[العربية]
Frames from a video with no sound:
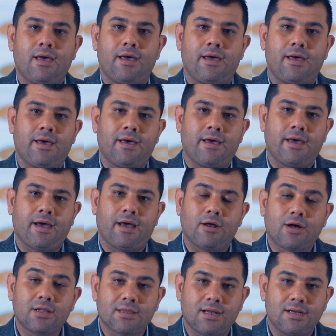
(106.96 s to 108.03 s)
آه،
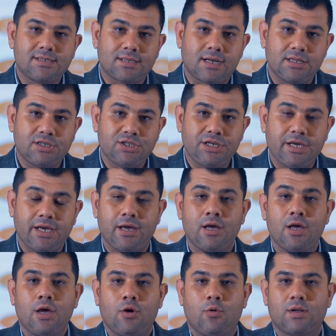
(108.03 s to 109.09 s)
الخطة
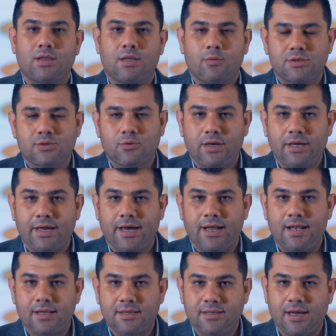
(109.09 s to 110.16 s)
الاستراتيجية والتوسعية
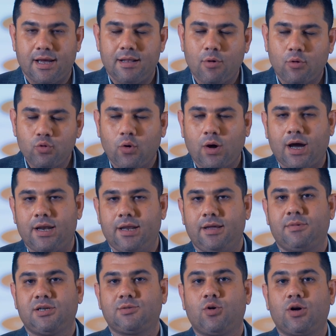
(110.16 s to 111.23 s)
التي الموضوعة
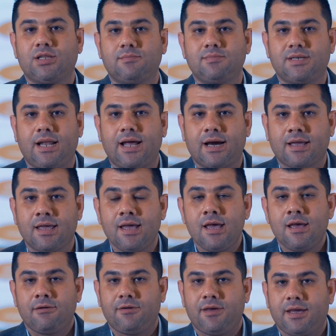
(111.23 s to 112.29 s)
لمجموعة امتلاك
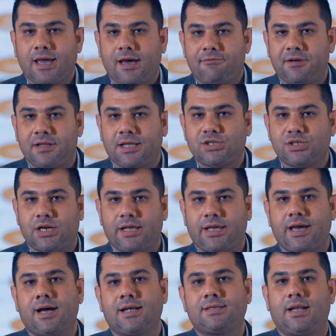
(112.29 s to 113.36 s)
في كافة
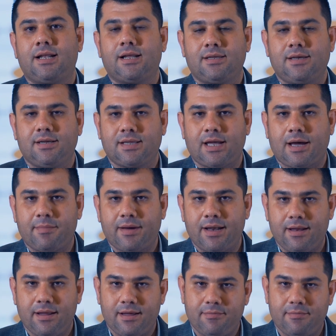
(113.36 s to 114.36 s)
الشركات التي تعمل